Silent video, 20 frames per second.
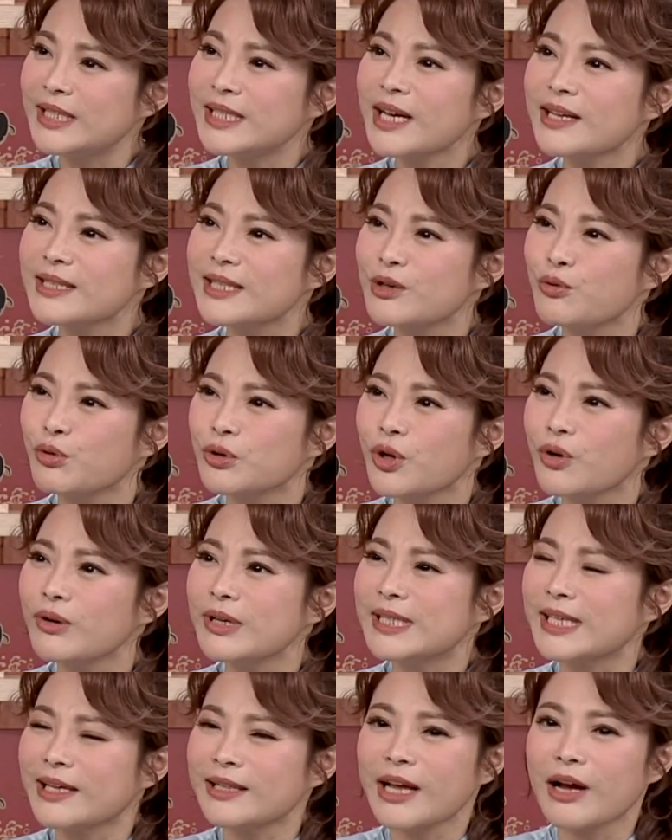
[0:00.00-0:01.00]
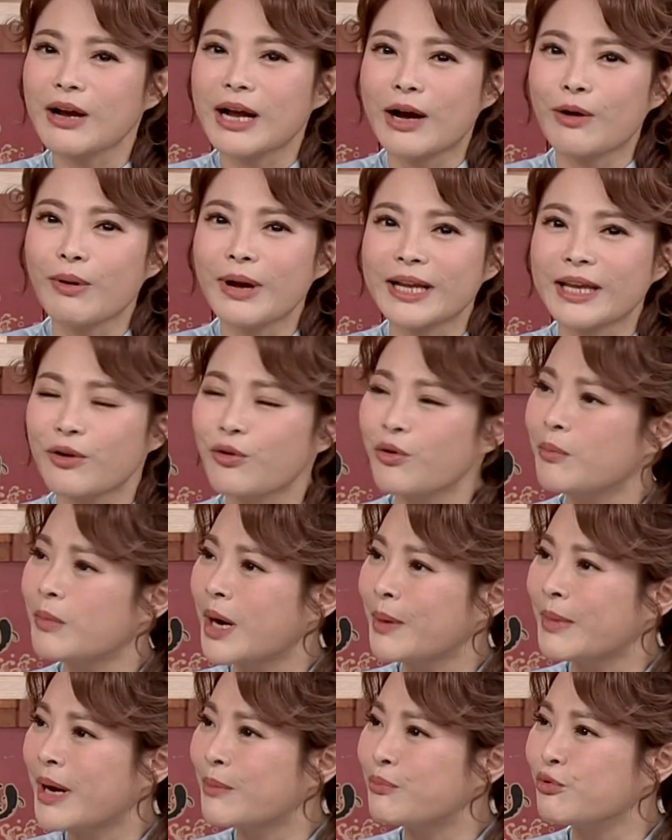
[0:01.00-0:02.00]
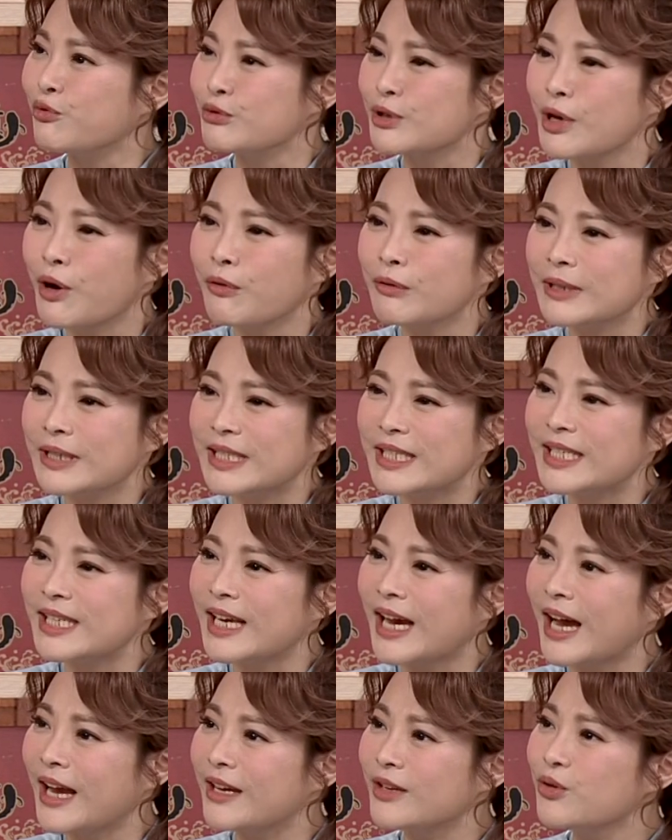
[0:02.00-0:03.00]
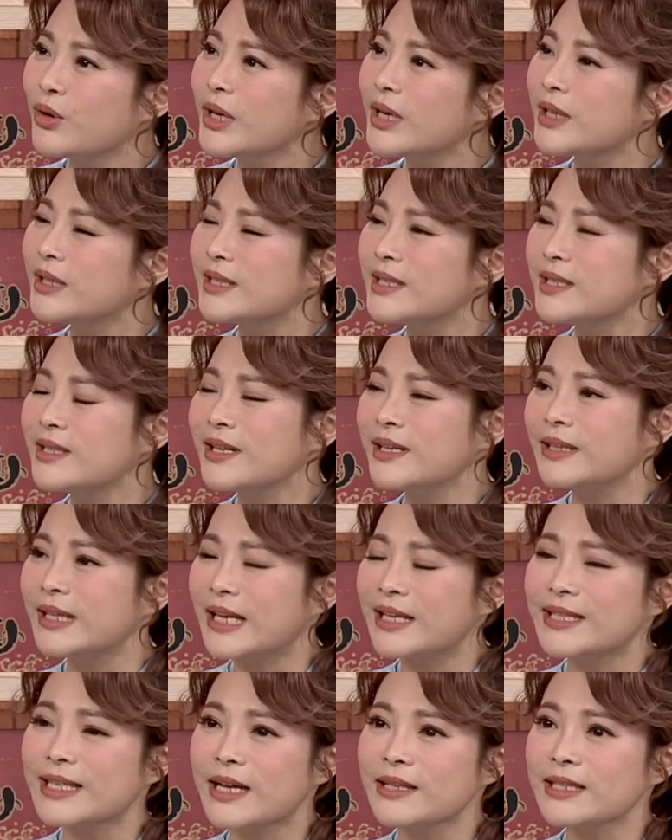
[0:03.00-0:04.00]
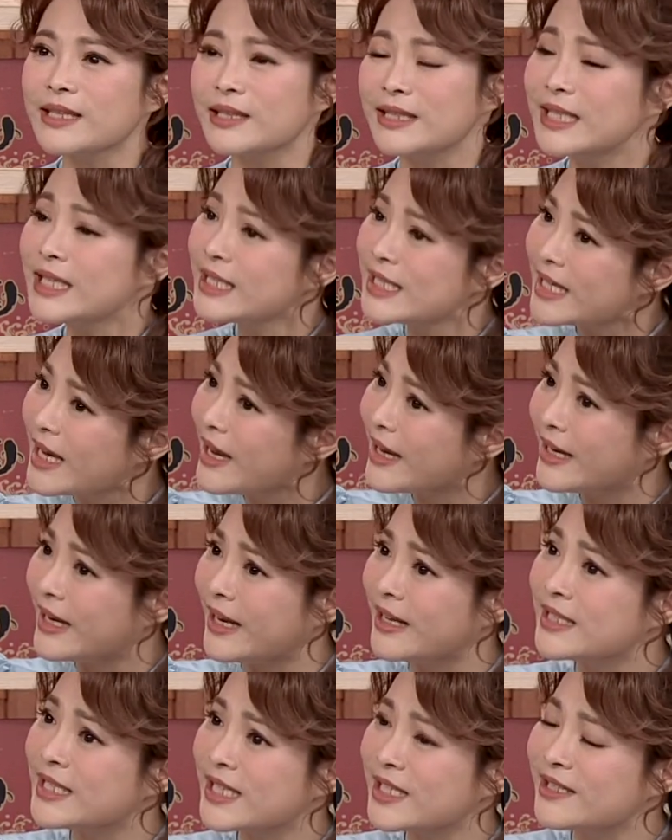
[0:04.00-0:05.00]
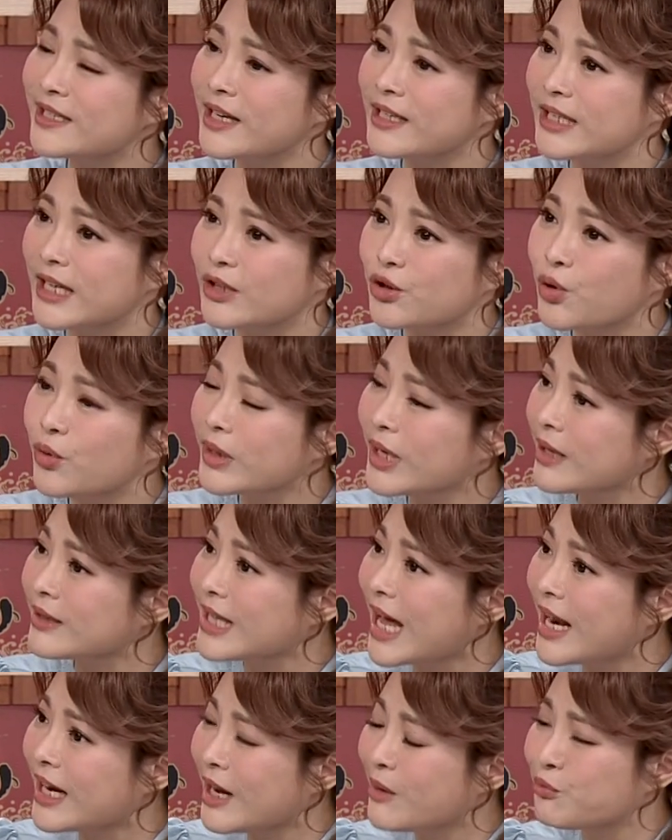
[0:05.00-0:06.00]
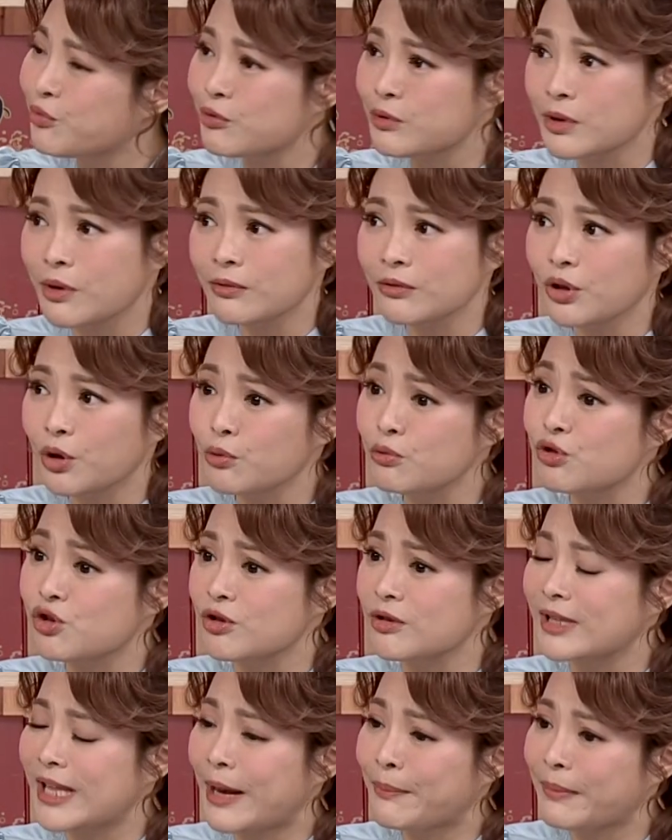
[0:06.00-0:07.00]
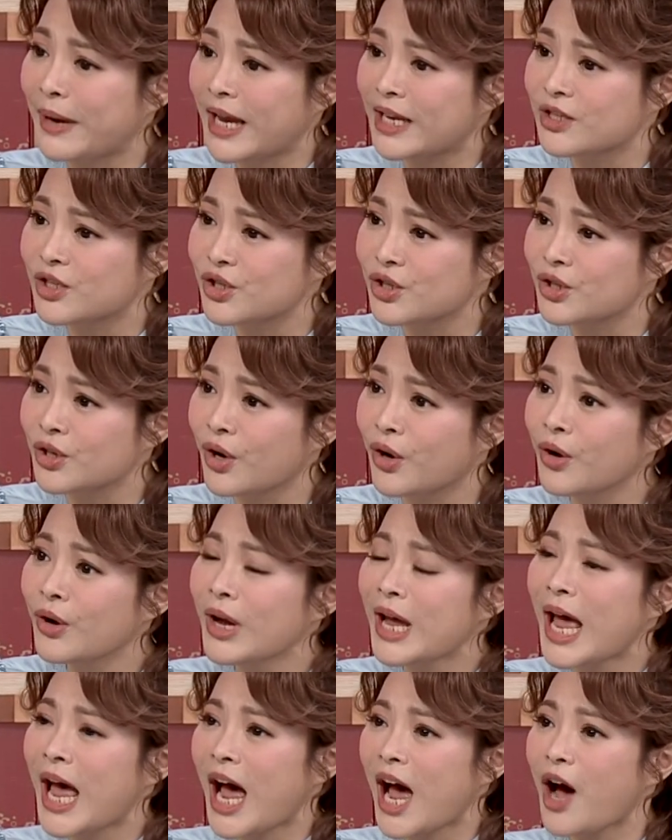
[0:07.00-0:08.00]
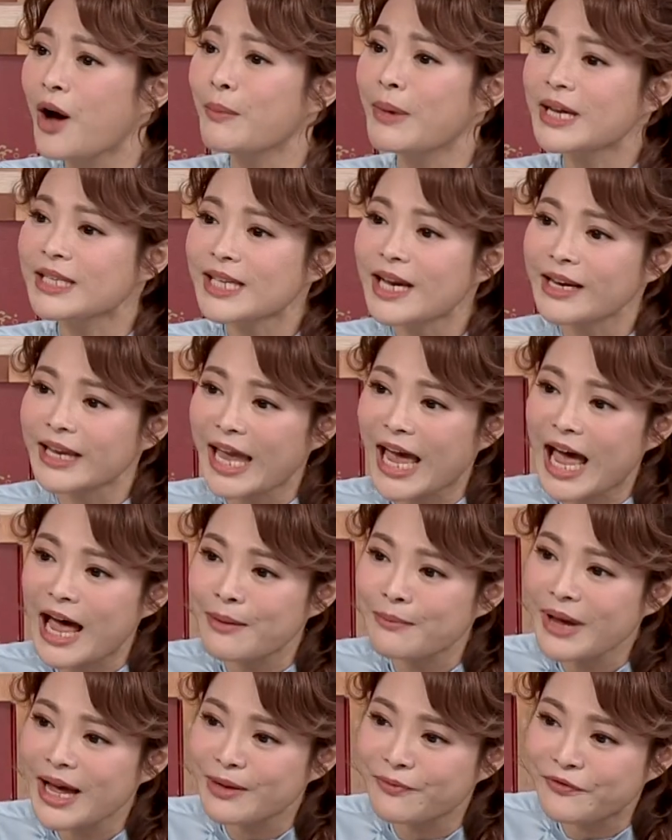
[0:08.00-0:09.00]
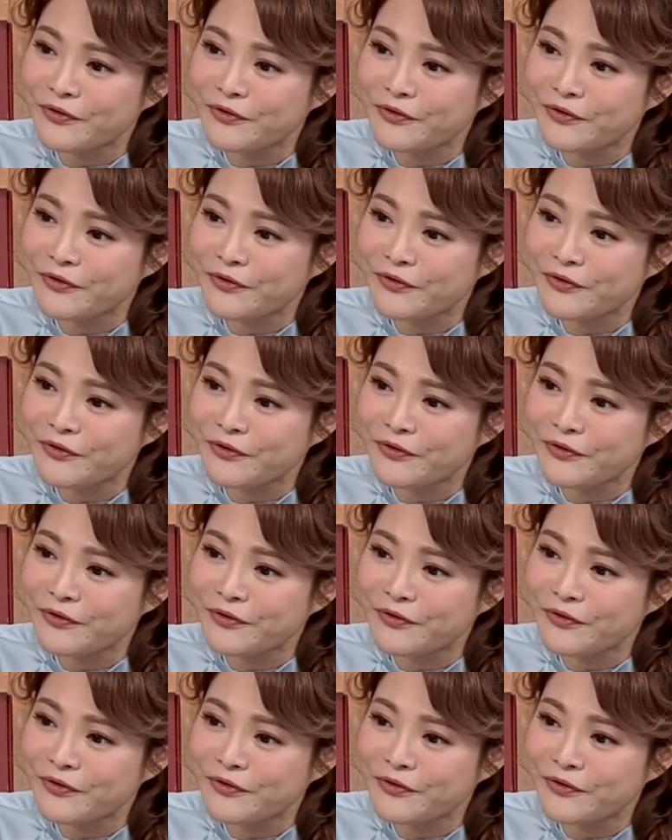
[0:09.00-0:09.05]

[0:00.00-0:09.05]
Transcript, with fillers: 这样子我都会想到赶快给我妈妈补充一下，因为真的年长者，其实现在年轻人也都要大量补充优质蛋白质哦。对，好，马上给阿妈